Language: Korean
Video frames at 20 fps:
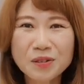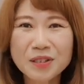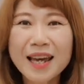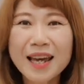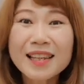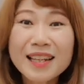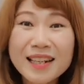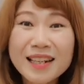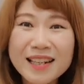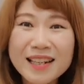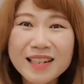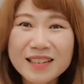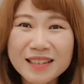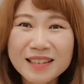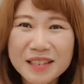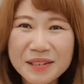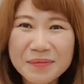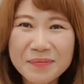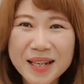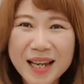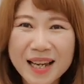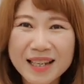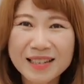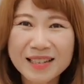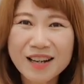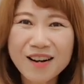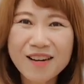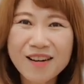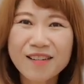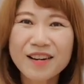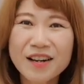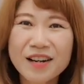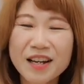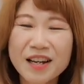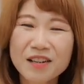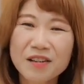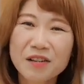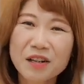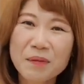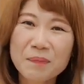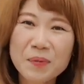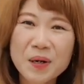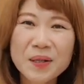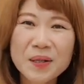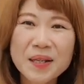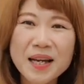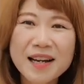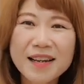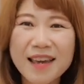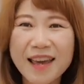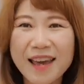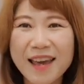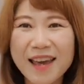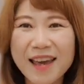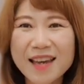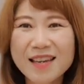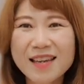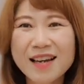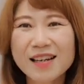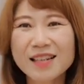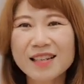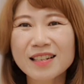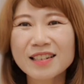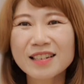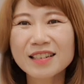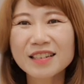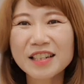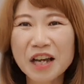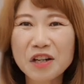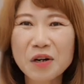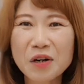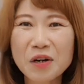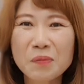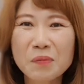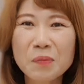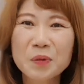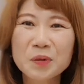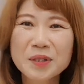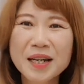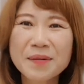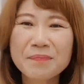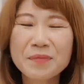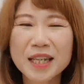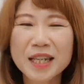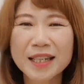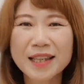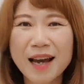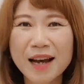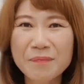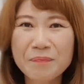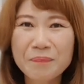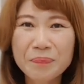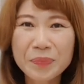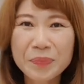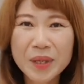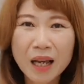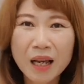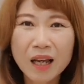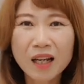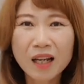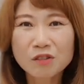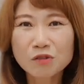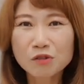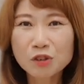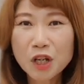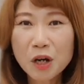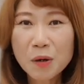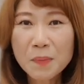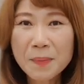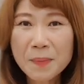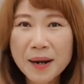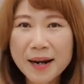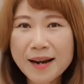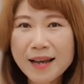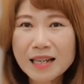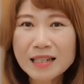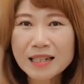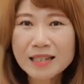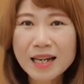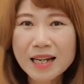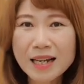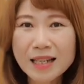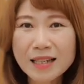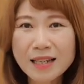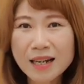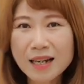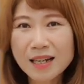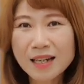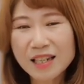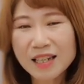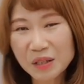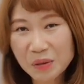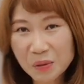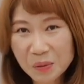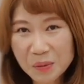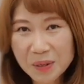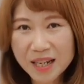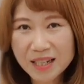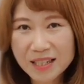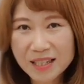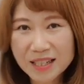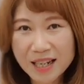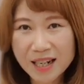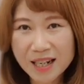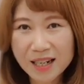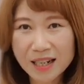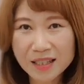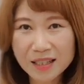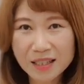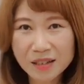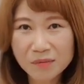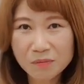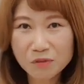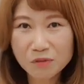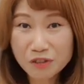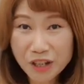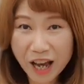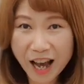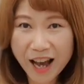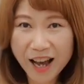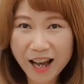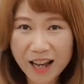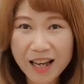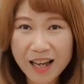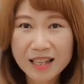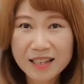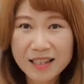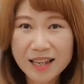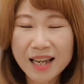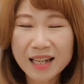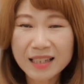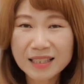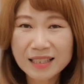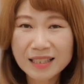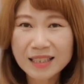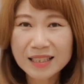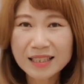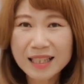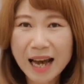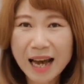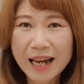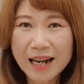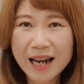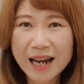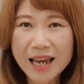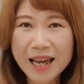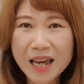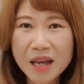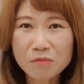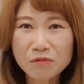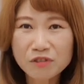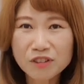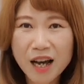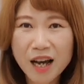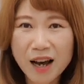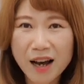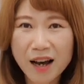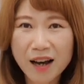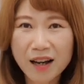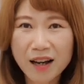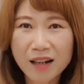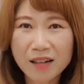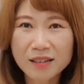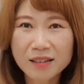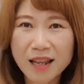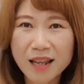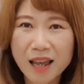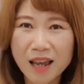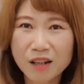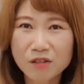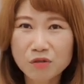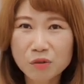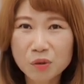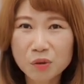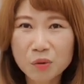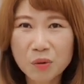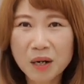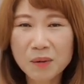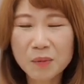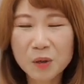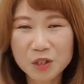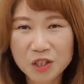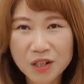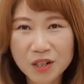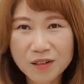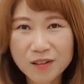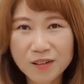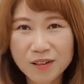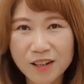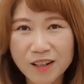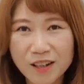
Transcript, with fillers: 해드리는 의미에서 이렇게 편하게 이야기를 나눠보고자 합니다. 우선 말레이시아나 인도네시아 같은 문화, 네, 그 나라의 문화, 네, 국교가 뭐죠?